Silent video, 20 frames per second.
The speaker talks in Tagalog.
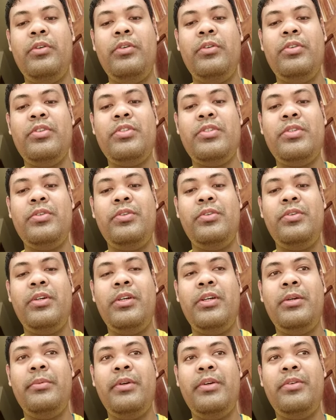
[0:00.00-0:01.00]
also
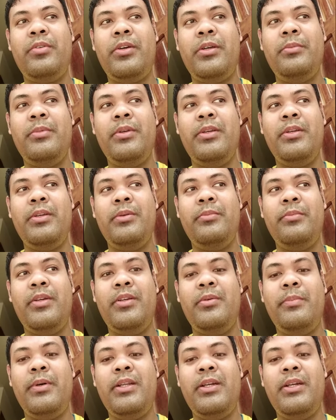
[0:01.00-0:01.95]
uh, meron kami meron